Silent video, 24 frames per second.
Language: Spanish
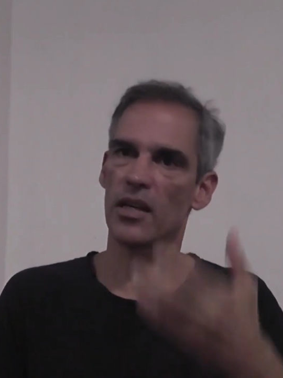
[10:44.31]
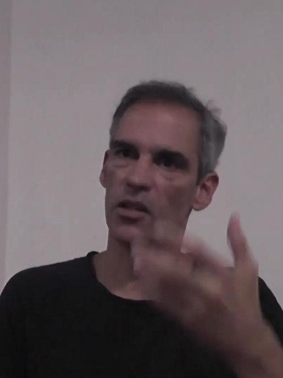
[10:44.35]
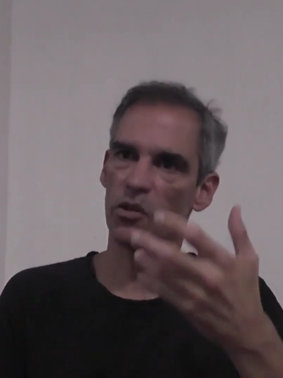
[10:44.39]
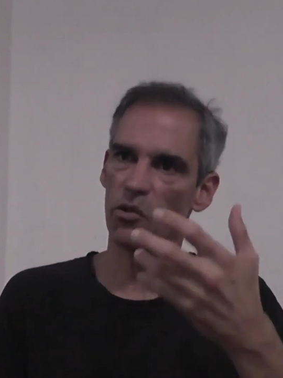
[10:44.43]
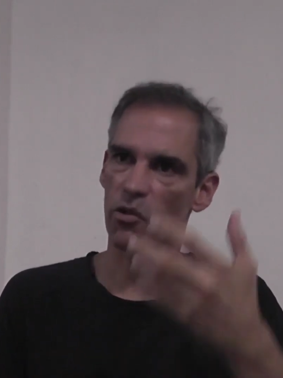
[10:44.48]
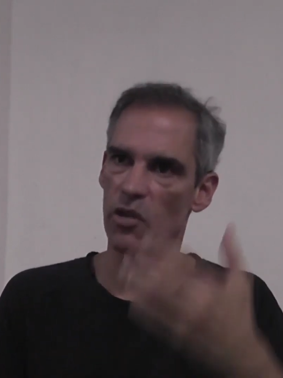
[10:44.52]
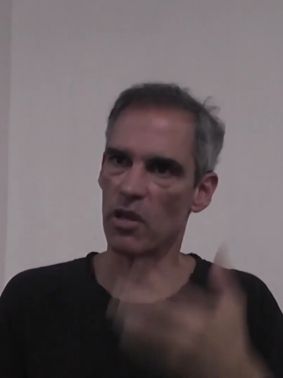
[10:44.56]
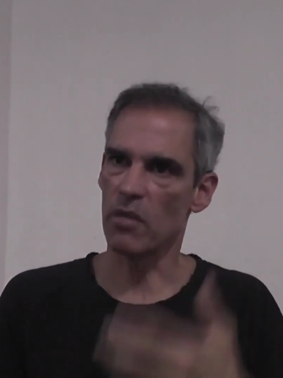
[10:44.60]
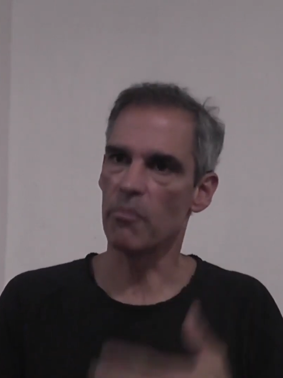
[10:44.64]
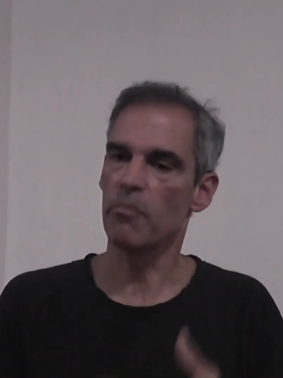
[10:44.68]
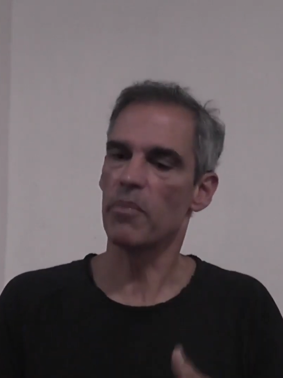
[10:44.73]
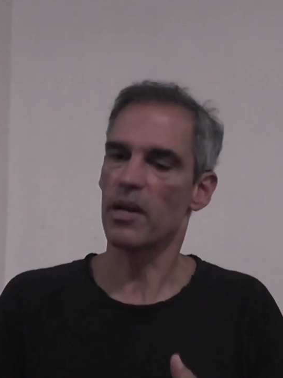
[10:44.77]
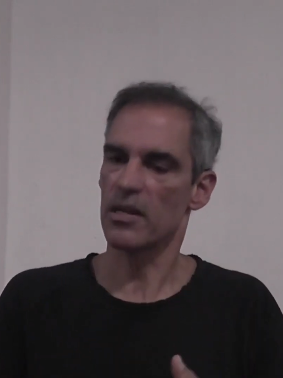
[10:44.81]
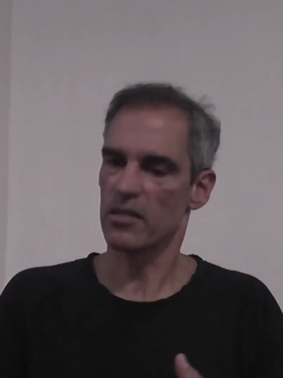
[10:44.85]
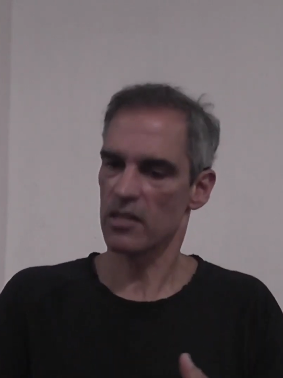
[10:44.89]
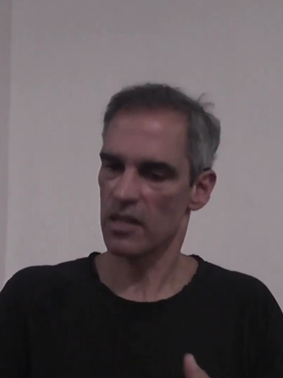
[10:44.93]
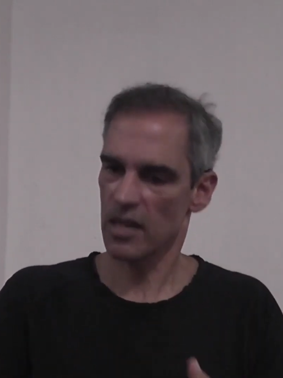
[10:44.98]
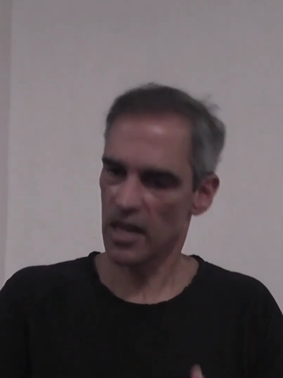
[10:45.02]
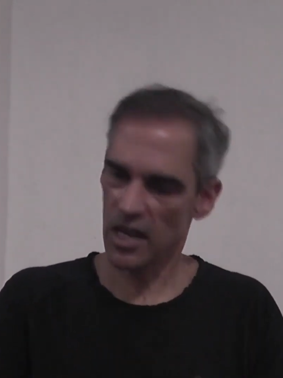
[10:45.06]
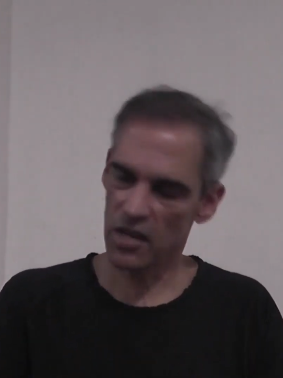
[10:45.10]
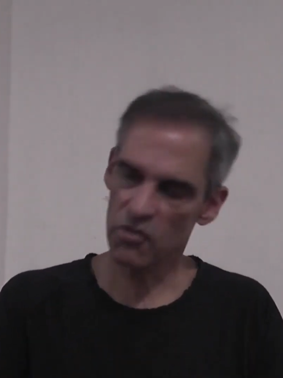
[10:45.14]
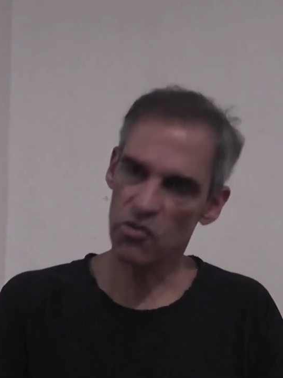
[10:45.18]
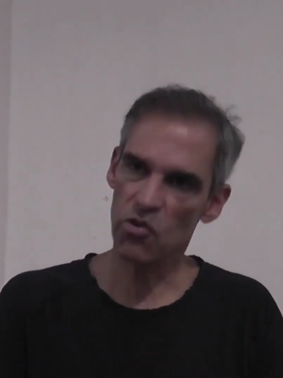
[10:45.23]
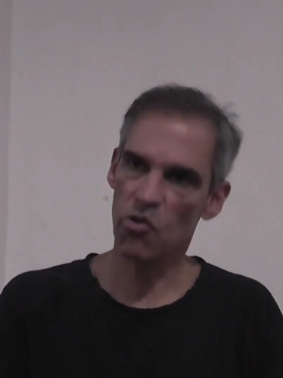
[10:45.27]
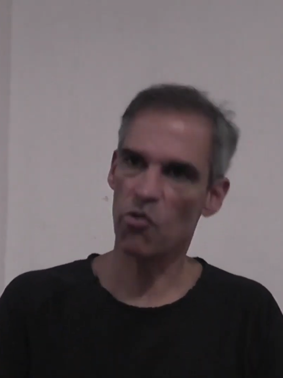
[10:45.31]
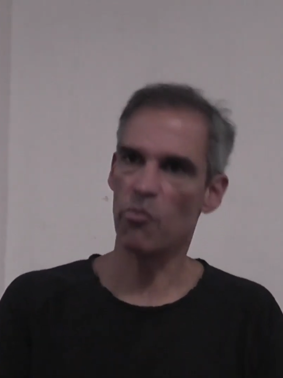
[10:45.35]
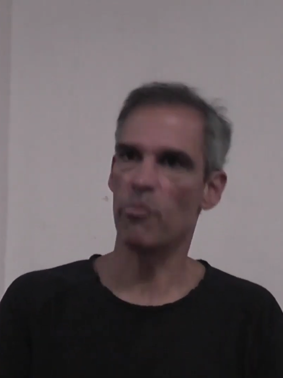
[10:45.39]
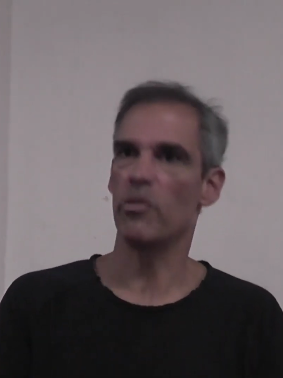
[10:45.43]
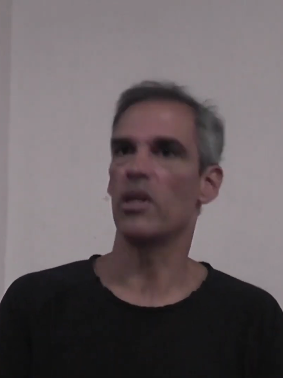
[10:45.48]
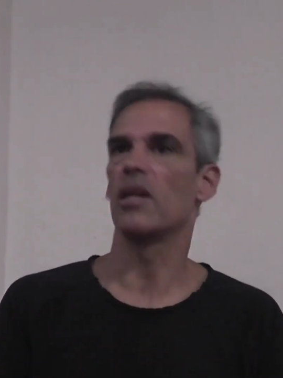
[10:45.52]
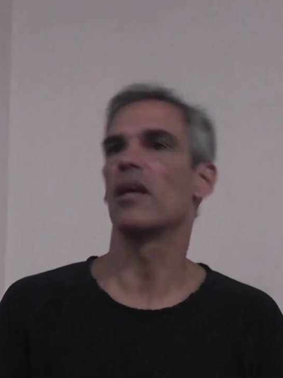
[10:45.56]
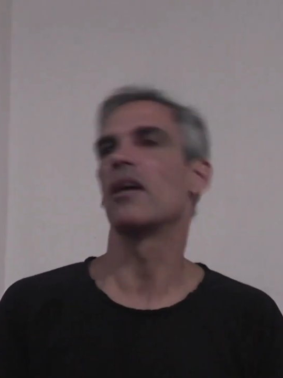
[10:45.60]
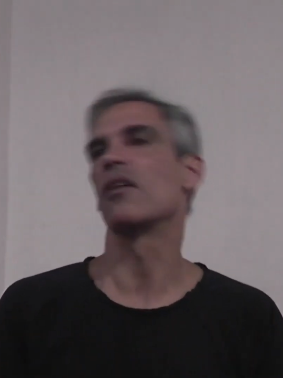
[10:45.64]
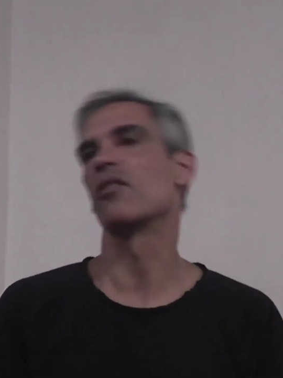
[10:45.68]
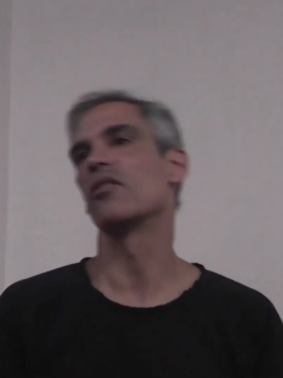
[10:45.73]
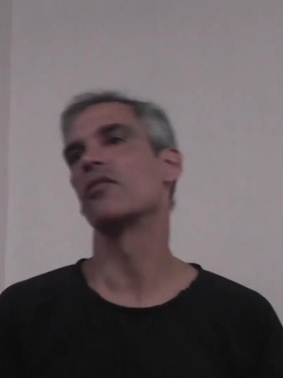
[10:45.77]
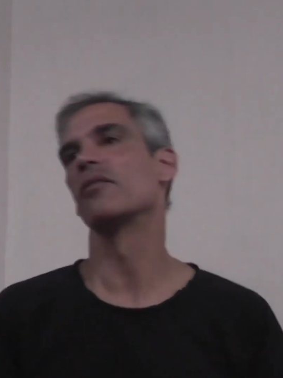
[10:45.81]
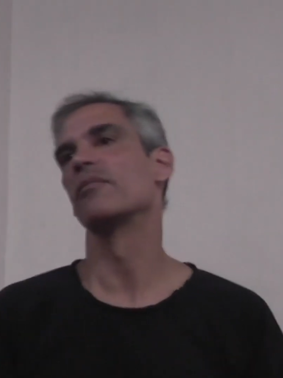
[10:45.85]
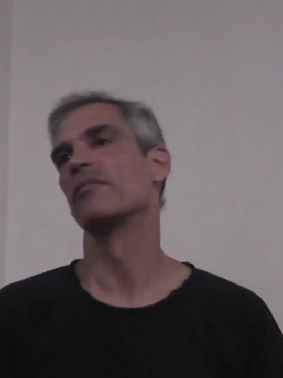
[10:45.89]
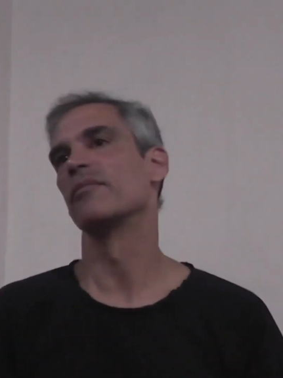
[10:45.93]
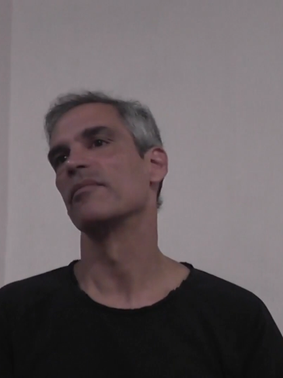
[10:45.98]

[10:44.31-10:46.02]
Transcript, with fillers: estoy en paz. Eso es un milagro.